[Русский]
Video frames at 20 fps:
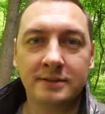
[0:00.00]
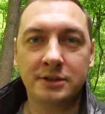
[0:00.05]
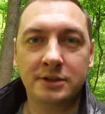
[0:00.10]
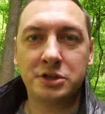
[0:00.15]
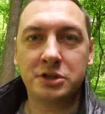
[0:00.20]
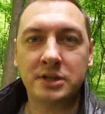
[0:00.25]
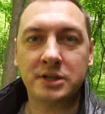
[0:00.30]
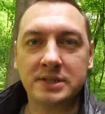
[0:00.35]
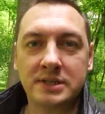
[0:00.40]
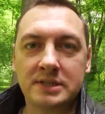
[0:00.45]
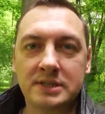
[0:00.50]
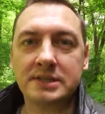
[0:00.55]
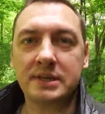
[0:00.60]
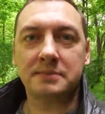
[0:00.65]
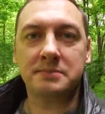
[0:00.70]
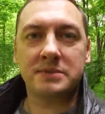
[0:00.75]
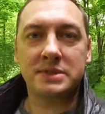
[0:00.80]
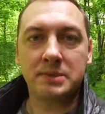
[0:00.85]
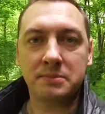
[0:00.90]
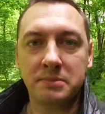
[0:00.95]
Сейчас я
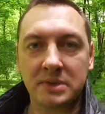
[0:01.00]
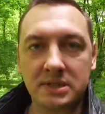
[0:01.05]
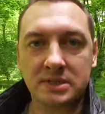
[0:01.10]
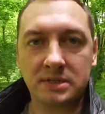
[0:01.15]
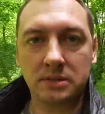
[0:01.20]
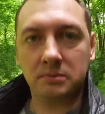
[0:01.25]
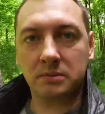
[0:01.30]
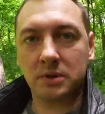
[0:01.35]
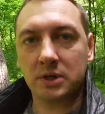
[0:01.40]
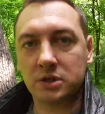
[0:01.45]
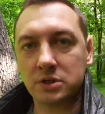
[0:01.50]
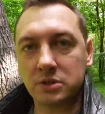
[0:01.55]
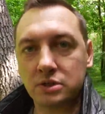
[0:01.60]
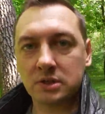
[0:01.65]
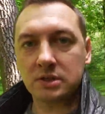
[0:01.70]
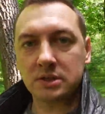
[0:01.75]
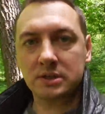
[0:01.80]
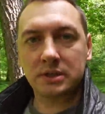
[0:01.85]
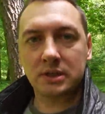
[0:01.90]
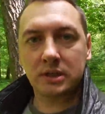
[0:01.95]
сам себя снимаю
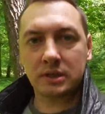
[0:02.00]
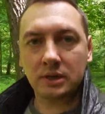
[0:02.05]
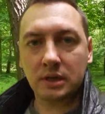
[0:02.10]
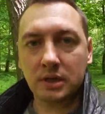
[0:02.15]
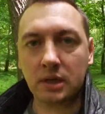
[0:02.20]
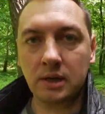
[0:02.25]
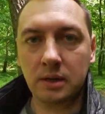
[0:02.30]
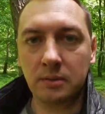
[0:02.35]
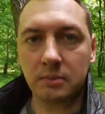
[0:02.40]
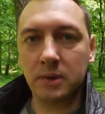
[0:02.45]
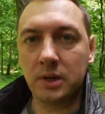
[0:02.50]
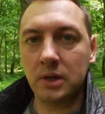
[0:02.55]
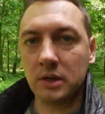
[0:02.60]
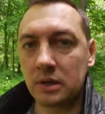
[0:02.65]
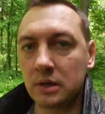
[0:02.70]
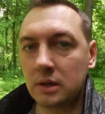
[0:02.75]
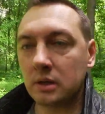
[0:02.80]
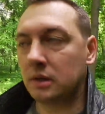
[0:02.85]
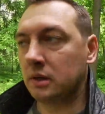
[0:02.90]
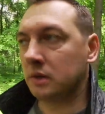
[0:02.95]
через Steadicam.
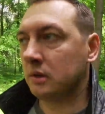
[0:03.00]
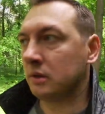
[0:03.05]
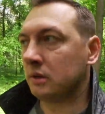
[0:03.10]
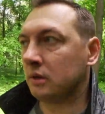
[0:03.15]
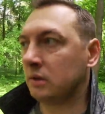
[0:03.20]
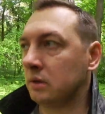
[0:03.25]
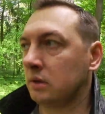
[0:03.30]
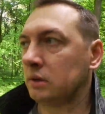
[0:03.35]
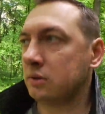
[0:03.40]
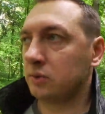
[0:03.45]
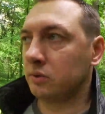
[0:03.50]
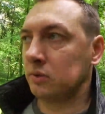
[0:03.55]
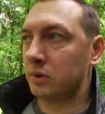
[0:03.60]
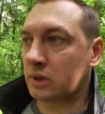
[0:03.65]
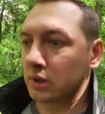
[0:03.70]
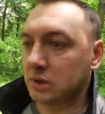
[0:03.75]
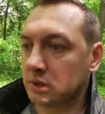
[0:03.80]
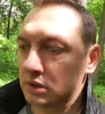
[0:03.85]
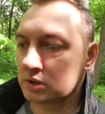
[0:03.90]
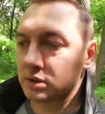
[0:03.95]
Ну и,
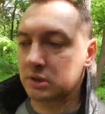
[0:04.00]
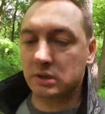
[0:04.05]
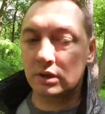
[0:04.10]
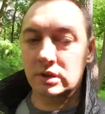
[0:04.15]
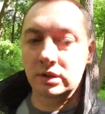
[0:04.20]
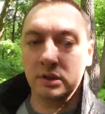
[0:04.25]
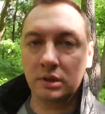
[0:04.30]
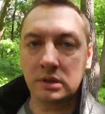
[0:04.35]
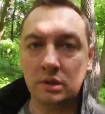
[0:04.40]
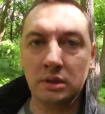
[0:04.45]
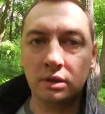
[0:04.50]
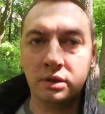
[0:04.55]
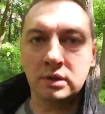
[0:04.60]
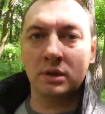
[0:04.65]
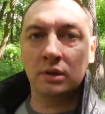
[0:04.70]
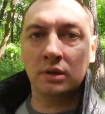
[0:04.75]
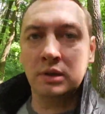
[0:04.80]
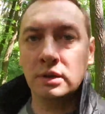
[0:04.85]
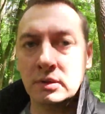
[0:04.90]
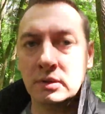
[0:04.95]
конечно,
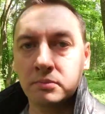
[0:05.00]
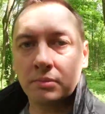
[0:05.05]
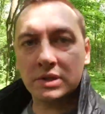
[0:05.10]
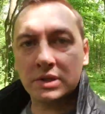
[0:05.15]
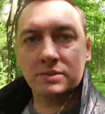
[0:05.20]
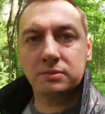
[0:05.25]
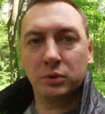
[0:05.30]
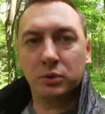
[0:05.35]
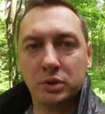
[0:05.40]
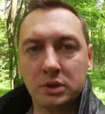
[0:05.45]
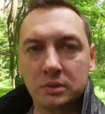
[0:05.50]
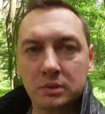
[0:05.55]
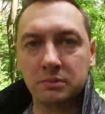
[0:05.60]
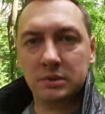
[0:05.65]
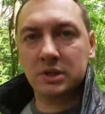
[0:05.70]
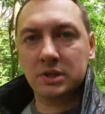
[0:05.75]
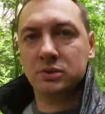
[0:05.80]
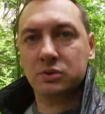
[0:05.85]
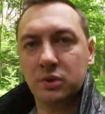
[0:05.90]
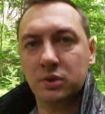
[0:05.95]

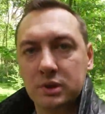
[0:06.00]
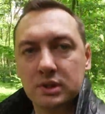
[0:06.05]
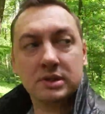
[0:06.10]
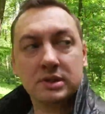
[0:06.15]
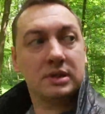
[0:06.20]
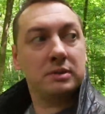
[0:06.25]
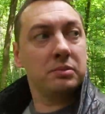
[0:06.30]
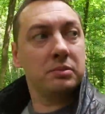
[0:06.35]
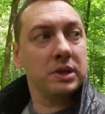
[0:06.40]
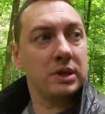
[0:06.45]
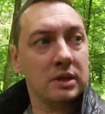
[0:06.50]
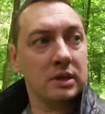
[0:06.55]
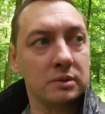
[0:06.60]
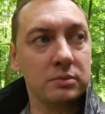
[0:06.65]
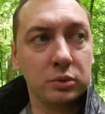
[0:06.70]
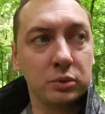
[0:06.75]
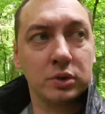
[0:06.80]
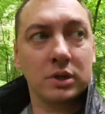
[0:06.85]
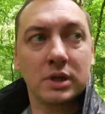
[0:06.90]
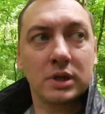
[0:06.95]
посмотрим, насколько
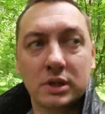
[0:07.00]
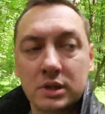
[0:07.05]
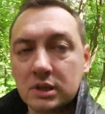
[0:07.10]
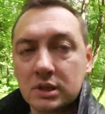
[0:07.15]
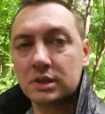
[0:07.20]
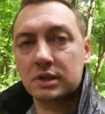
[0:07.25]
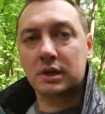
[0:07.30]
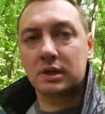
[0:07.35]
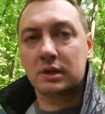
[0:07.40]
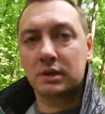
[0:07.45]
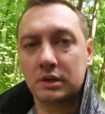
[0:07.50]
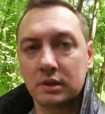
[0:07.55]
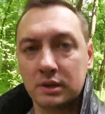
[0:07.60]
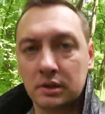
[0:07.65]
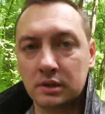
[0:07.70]
стабильная будет картинка.